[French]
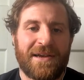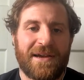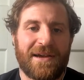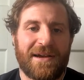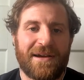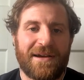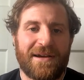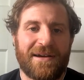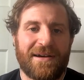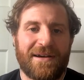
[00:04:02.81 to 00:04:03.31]

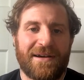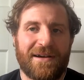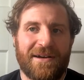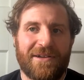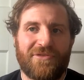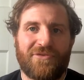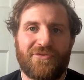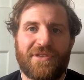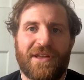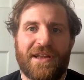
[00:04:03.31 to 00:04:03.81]

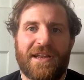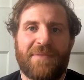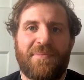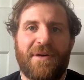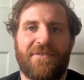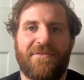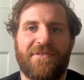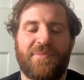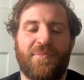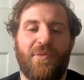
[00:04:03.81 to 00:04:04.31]
Euh, tout allait
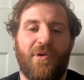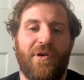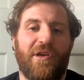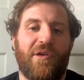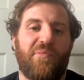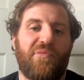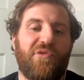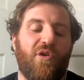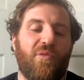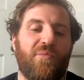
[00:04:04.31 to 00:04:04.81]
parfaitement.
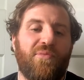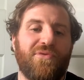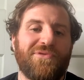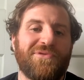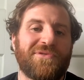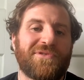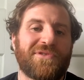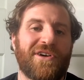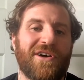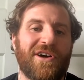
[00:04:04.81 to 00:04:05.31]
Et puis en
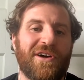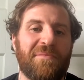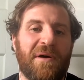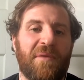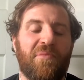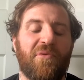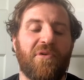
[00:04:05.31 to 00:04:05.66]
plus, euh, bah,